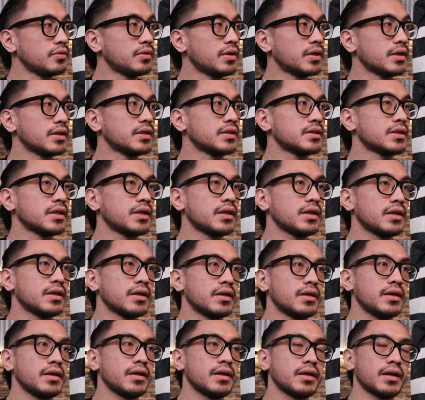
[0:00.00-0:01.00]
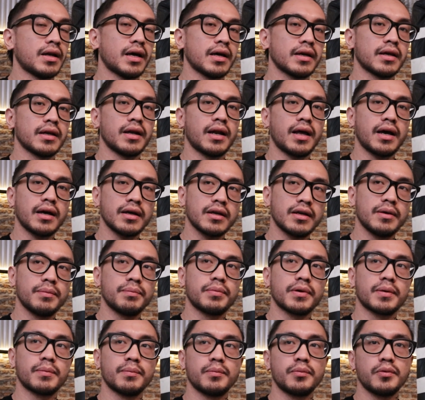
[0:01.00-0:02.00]
juga hmm. di sini. Jadi laki-laki,
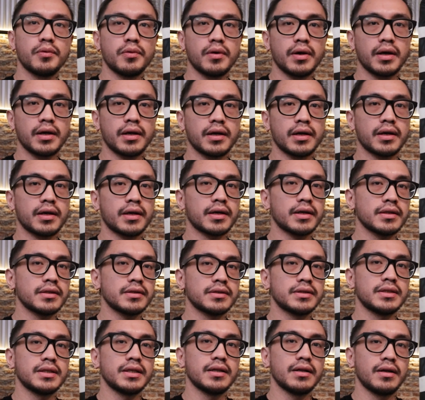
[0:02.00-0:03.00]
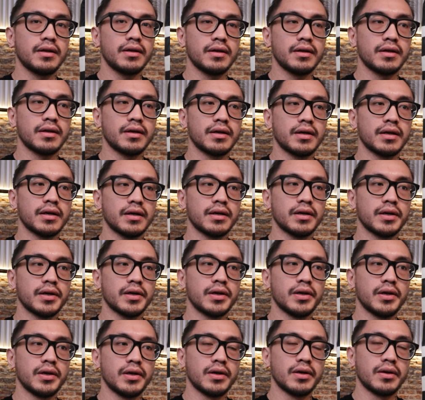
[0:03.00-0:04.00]
perempuan, anak kecil, uh,
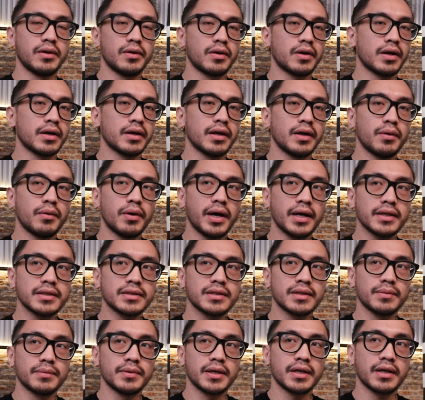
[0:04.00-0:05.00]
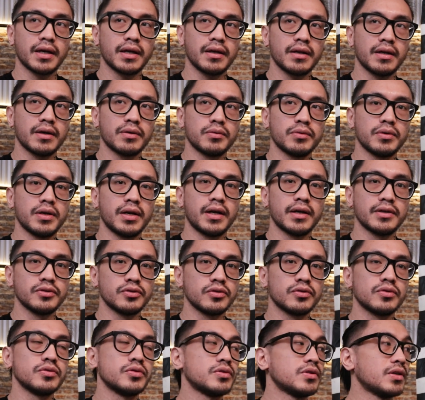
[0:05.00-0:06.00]
orang dewasa bahkan yang udah
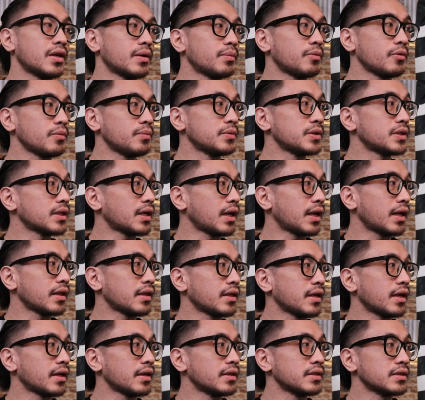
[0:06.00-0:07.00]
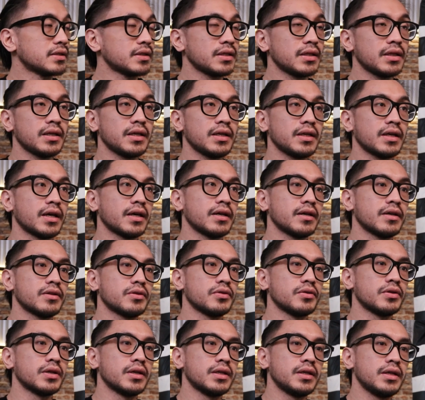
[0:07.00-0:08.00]
lanjut usia pun bisa yeah. latihan wow. di sini kayak gitu.